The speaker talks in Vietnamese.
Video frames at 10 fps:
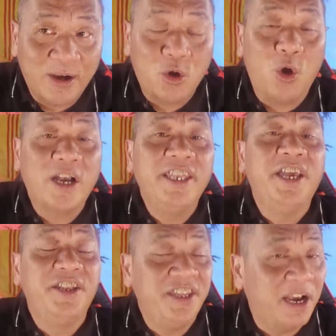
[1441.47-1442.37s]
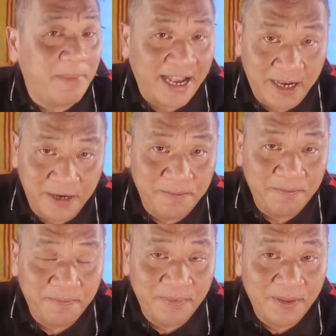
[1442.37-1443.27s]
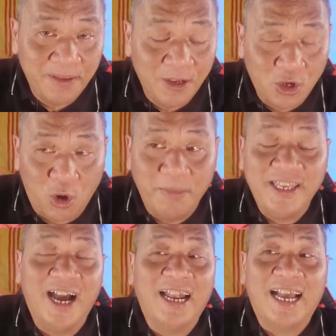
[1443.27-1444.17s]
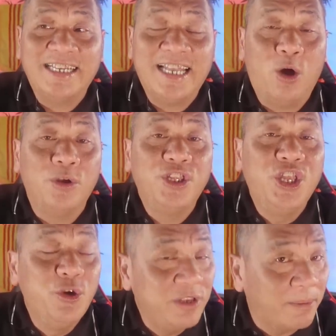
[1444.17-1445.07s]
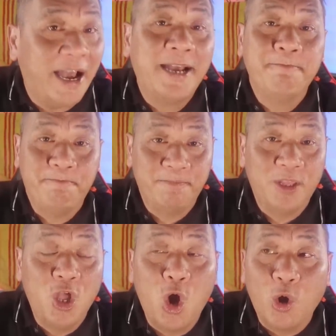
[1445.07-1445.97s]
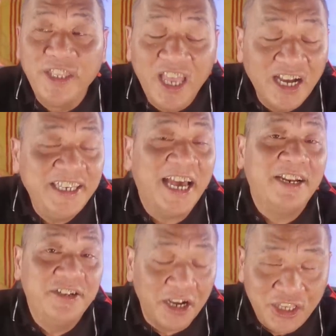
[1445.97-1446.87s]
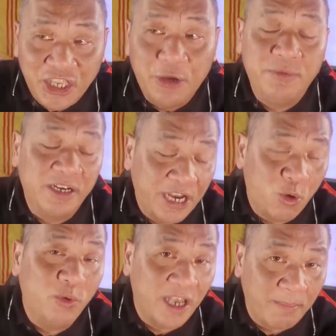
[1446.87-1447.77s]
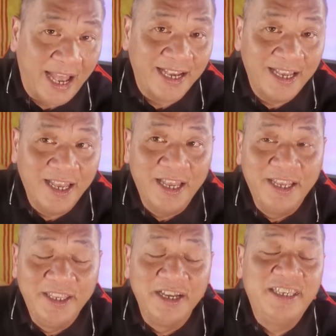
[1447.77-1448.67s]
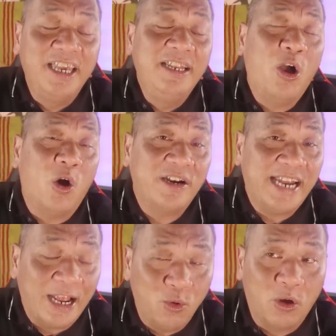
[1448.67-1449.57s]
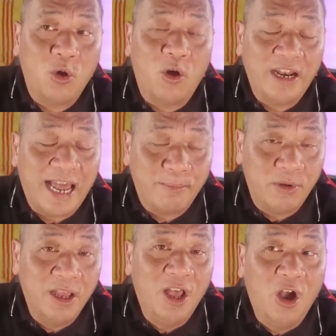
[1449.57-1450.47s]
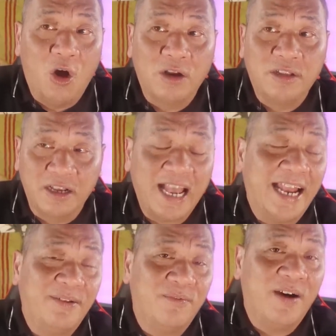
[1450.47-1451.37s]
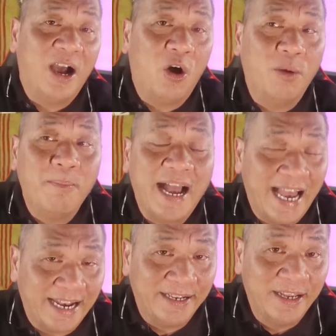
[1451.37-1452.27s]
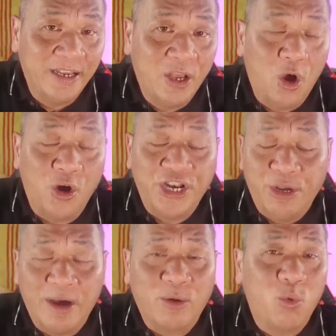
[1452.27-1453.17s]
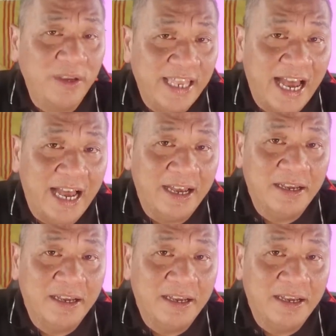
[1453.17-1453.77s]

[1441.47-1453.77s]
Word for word: có cái nhìn nhân bản hơn. Còn bây giờ là cái xã hội thiếu nhân bản. Họ nhân danh rất nhiều những điều của nhân bản, nhưng chính họ ra luật, họ làm, họ thực hành và họ ban hành, họ điều hành quốc gia